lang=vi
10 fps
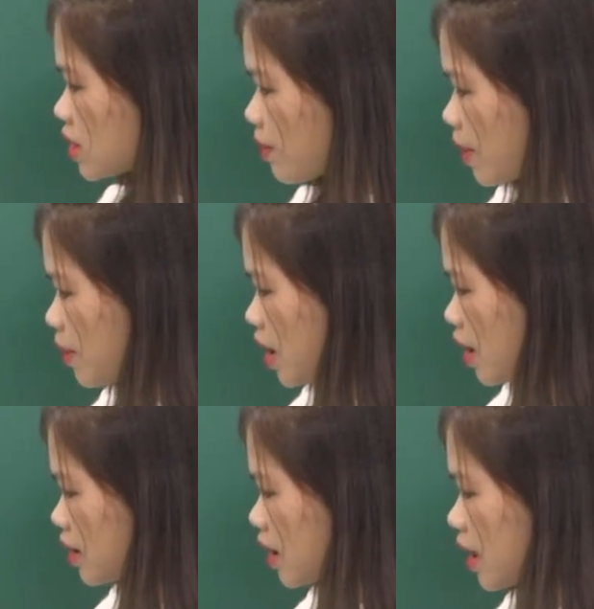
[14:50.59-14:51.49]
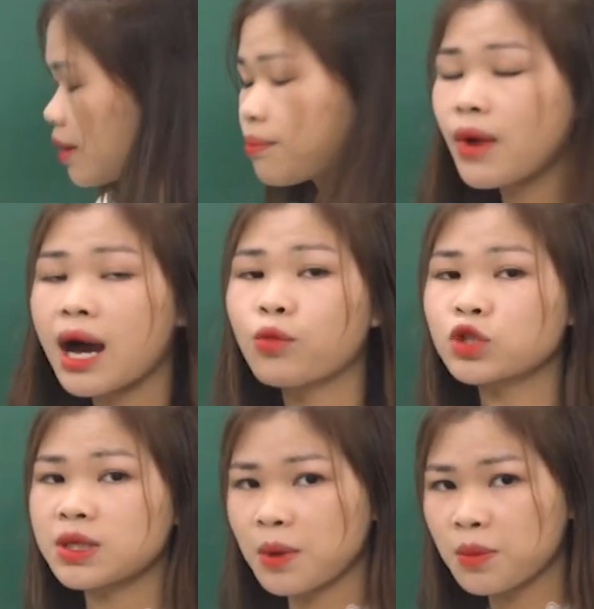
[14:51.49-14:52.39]
trăm năm mươi thì bằng một
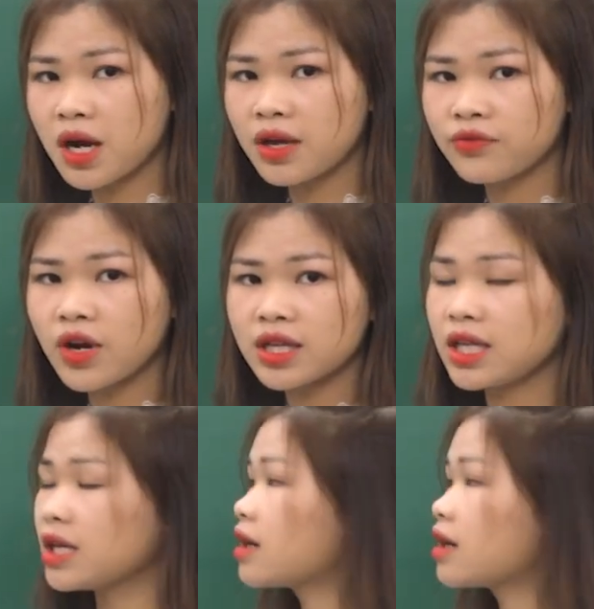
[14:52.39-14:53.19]
trăm năm mươi. Vậy thì